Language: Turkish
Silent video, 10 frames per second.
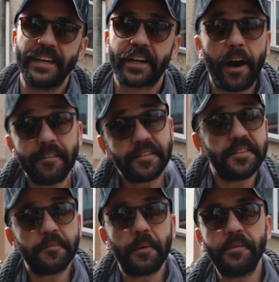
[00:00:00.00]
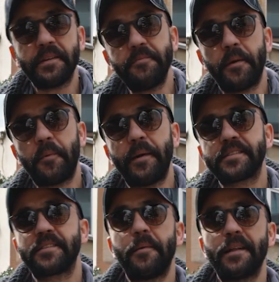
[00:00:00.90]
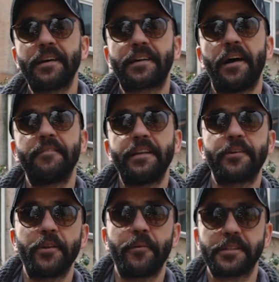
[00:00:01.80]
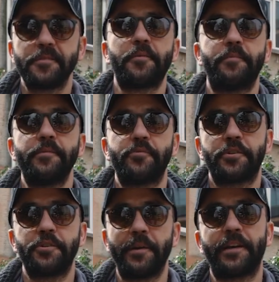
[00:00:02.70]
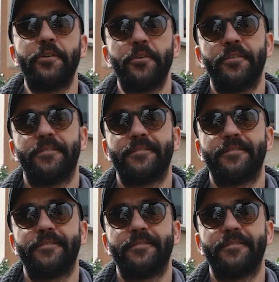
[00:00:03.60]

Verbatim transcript: E, kahvesiz yapabilirim ama bazı sabahlar kahveyle güne başlamak benim çok işime geliyor.